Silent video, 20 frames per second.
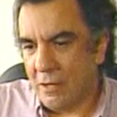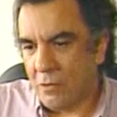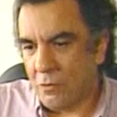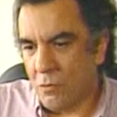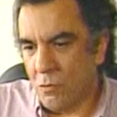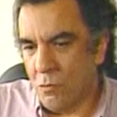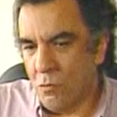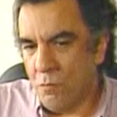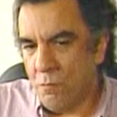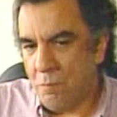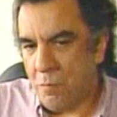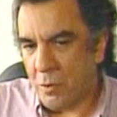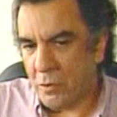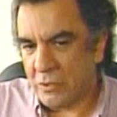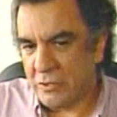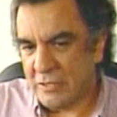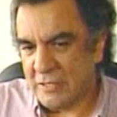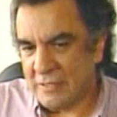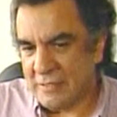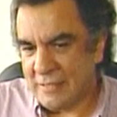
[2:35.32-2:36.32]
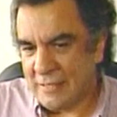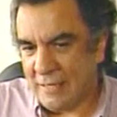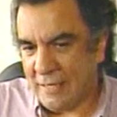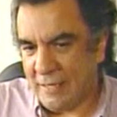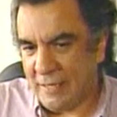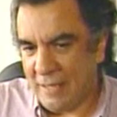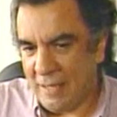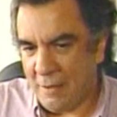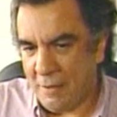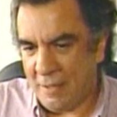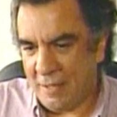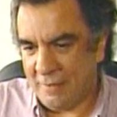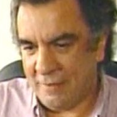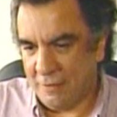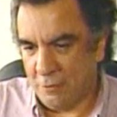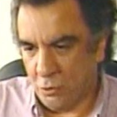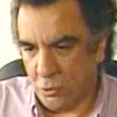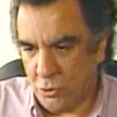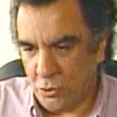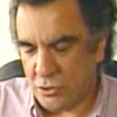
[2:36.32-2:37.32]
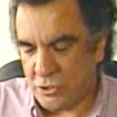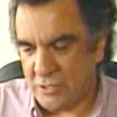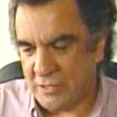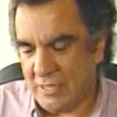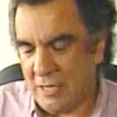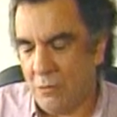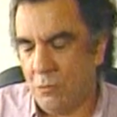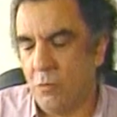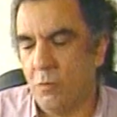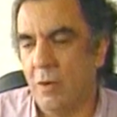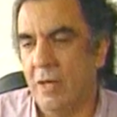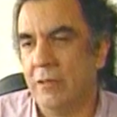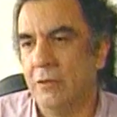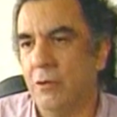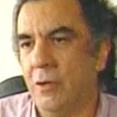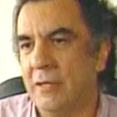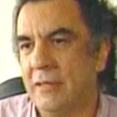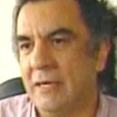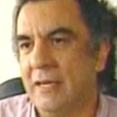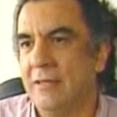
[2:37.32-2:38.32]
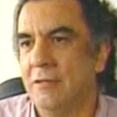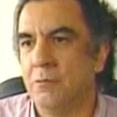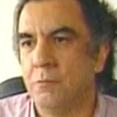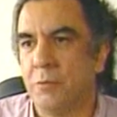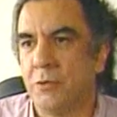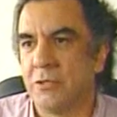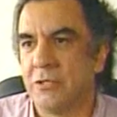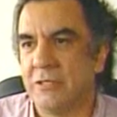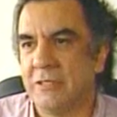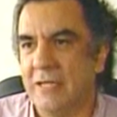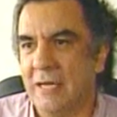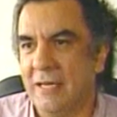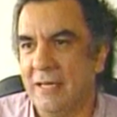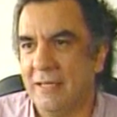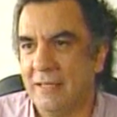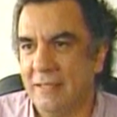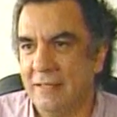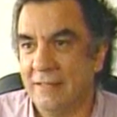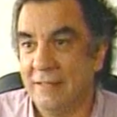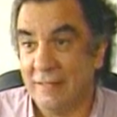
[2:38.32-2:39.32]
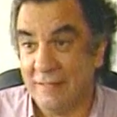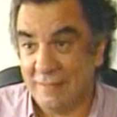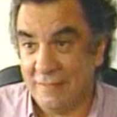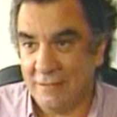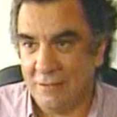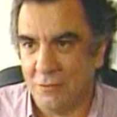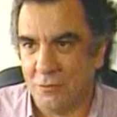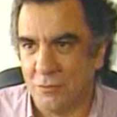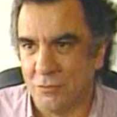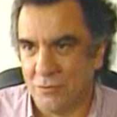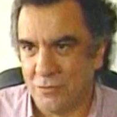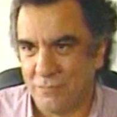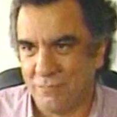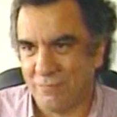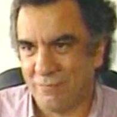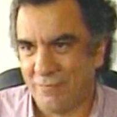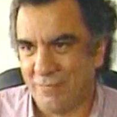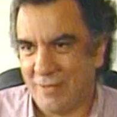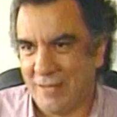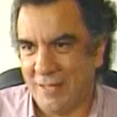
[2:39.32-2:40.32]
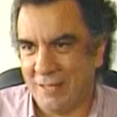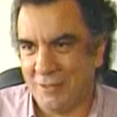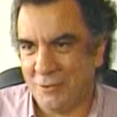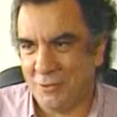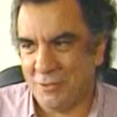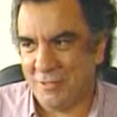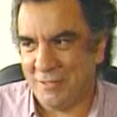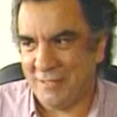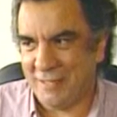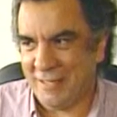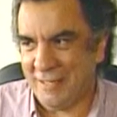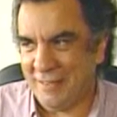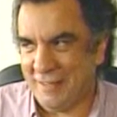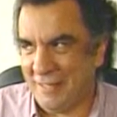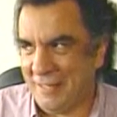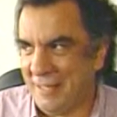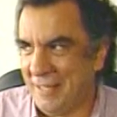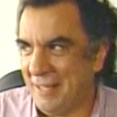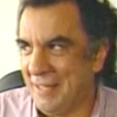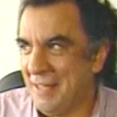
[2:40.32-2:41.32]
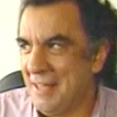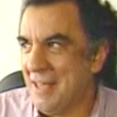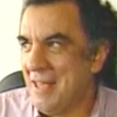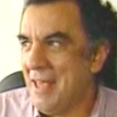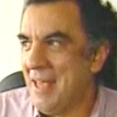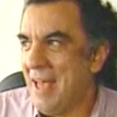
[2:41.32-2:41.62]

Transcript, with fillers: con un porcentaje, los dos están jugando atrás de un porcentaje de indecisos entonces es gente que